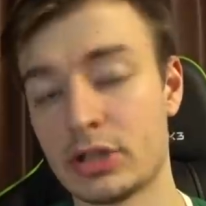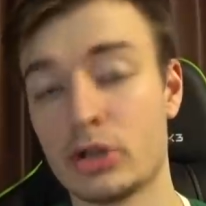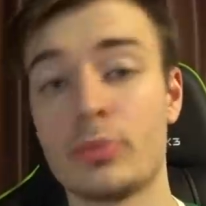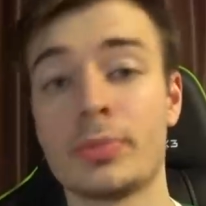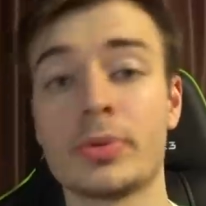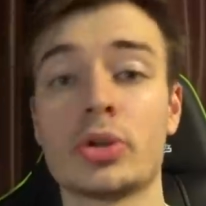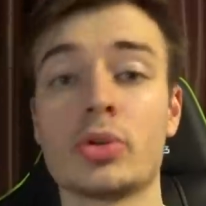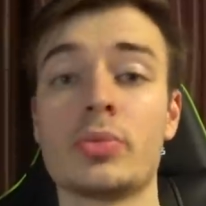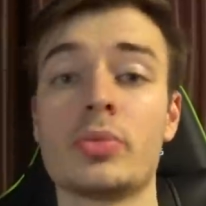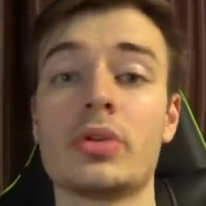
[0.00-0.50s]
но
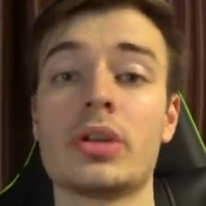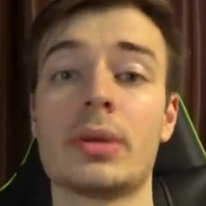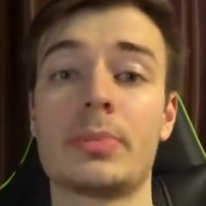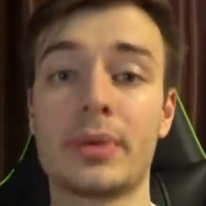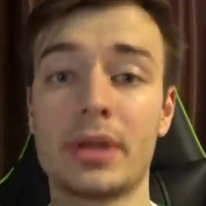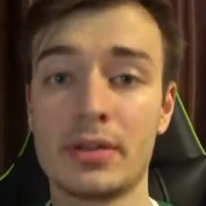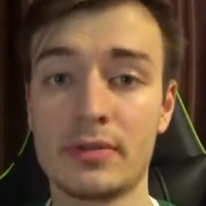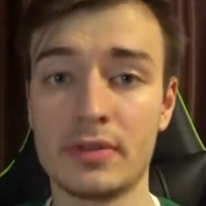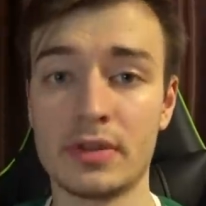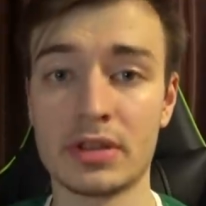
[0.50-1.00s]
потом у меня
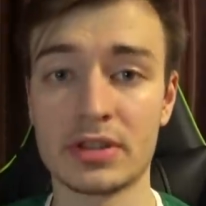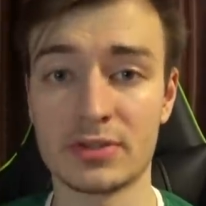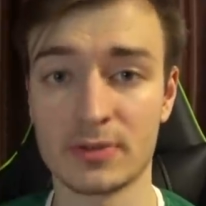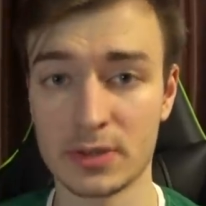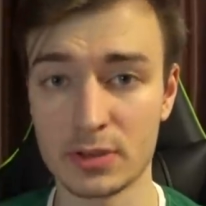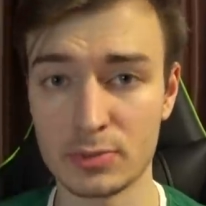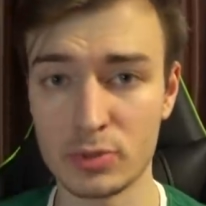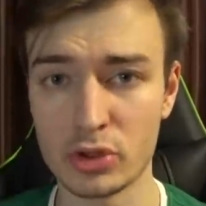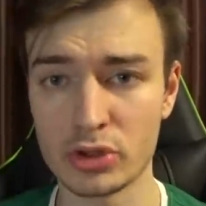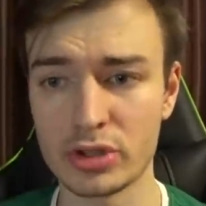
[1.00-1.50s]
появилась
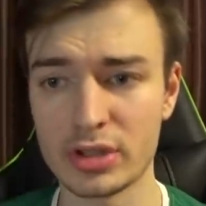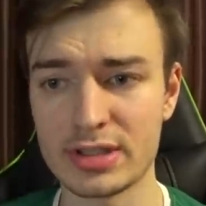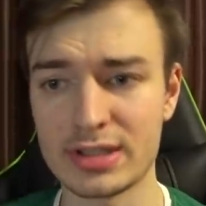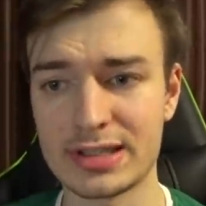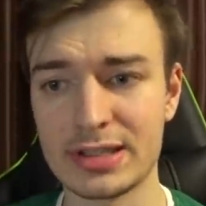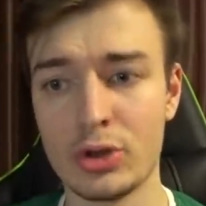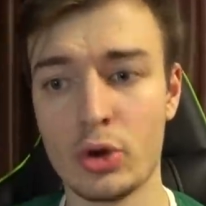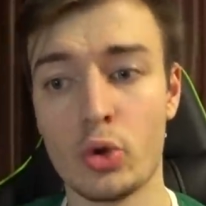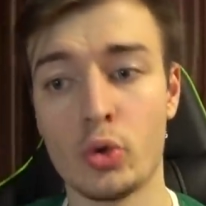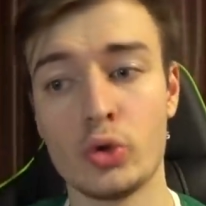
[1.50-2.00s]

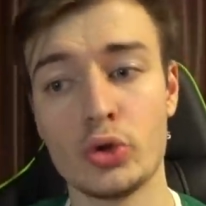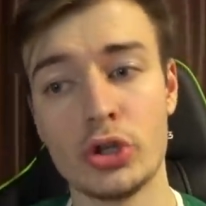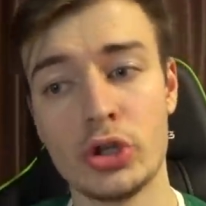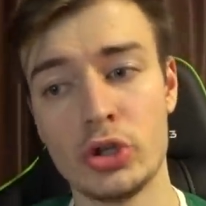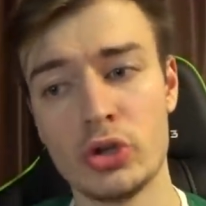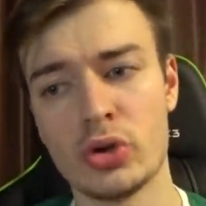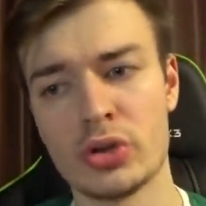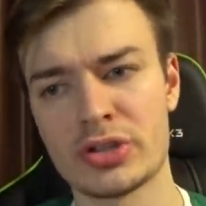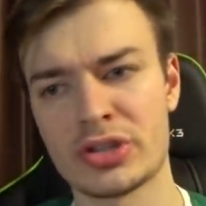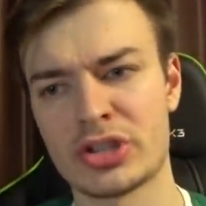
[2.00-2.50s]
возможность, но у
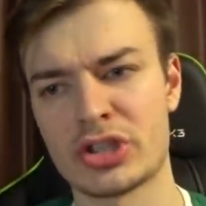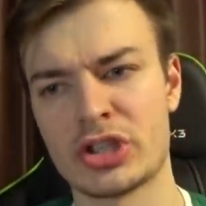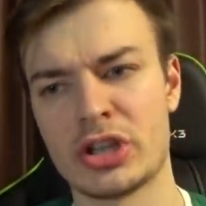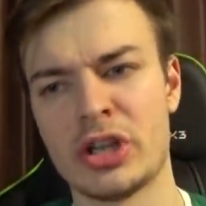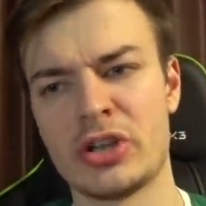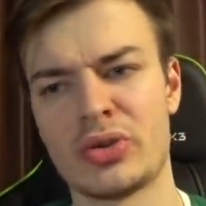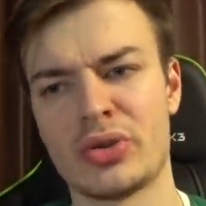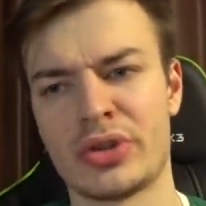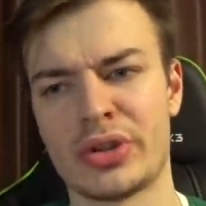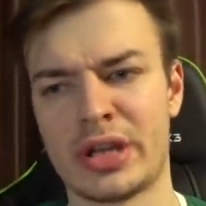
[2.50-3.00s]
нее, к сожалению,